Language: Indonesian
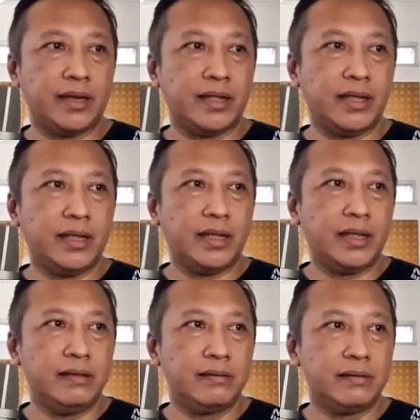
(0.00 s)
ini
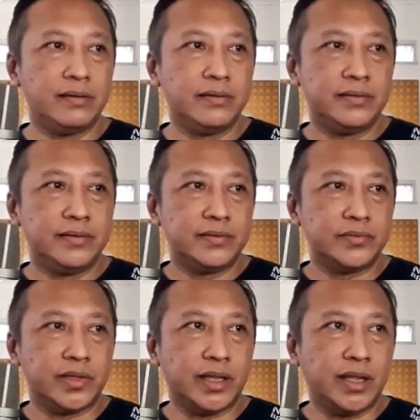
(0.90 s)

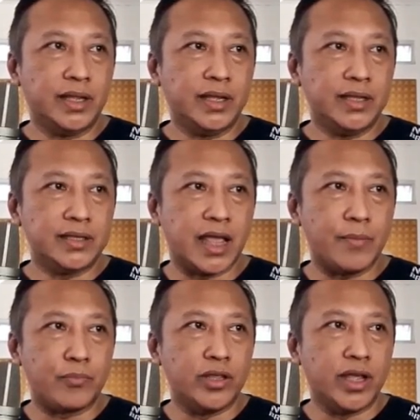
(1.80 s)
ini
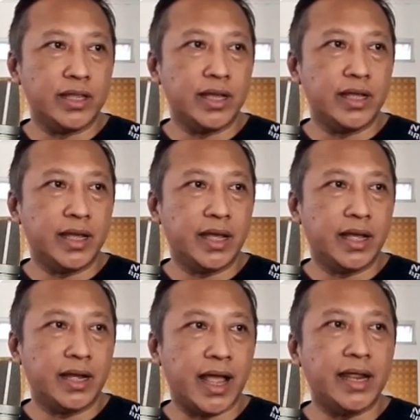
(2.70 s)
saya punyanya ya
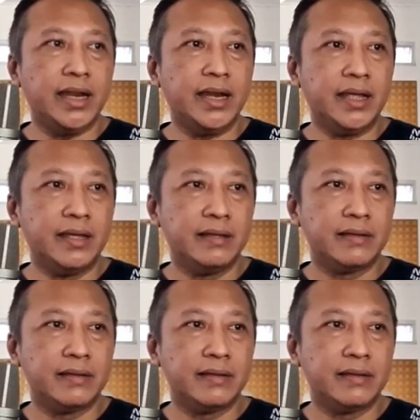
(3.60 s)
nah ini nih,